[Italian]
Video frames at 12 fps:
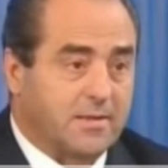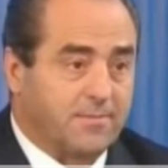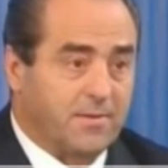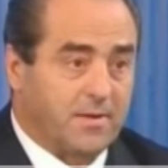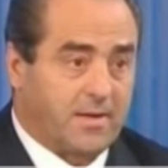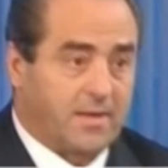
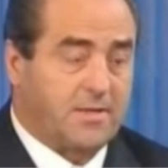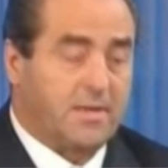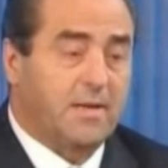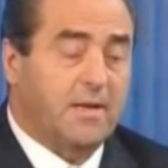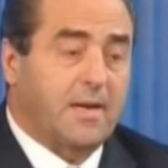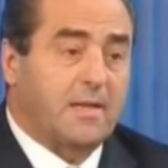
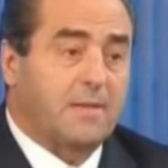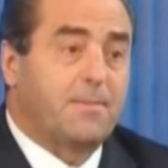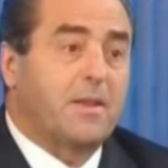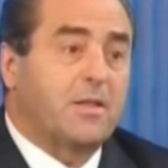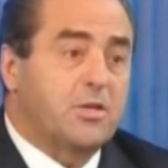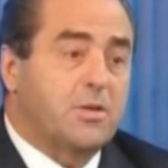c'è in rete,
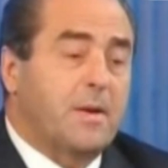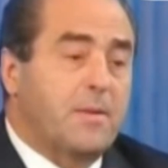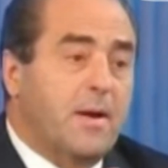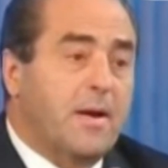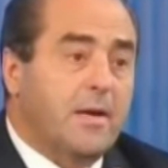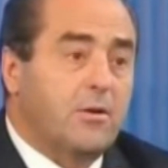
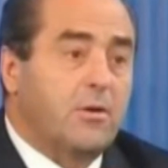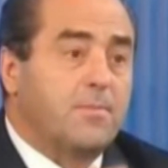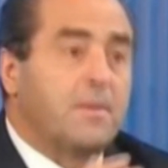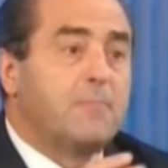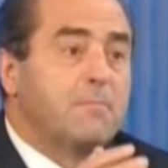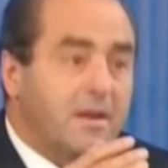parteciperemo anche noi
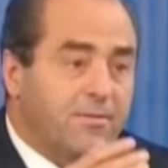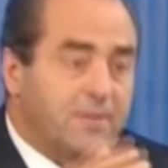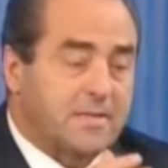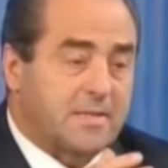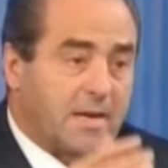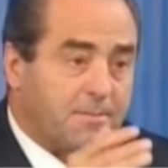per
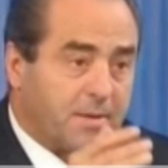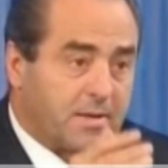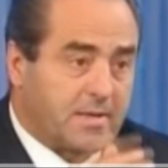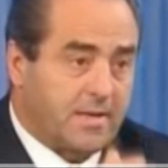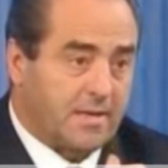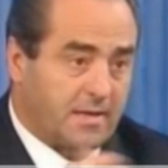manifestare e
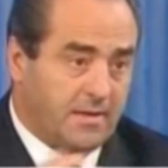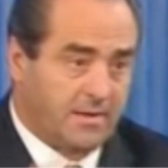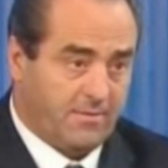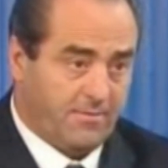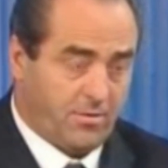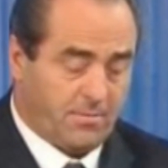per chiedere
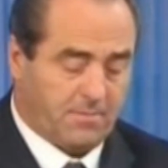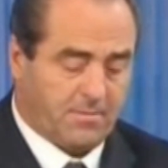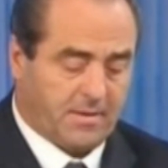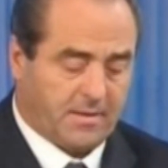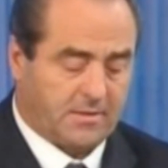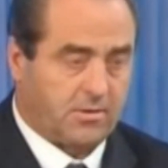
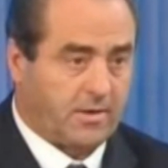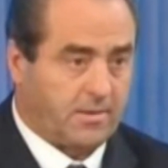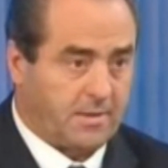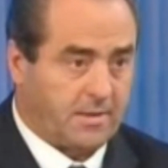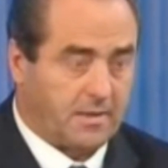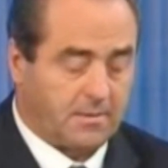formalmente e
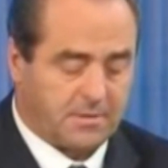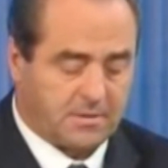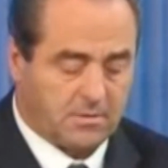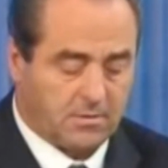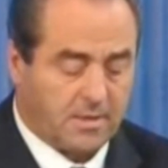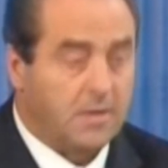solennemente le
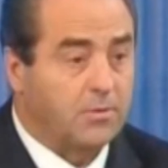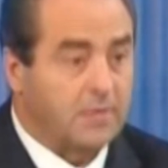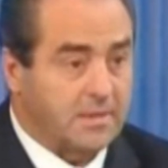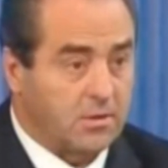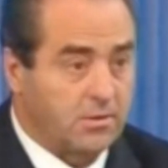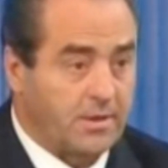dimissioni.
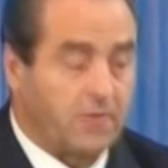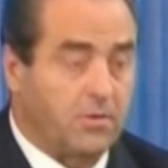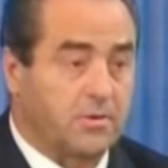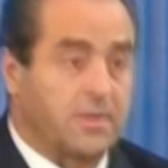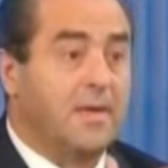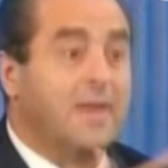Una seconda
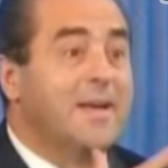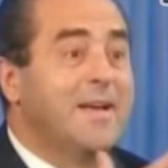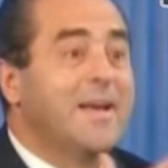cosa,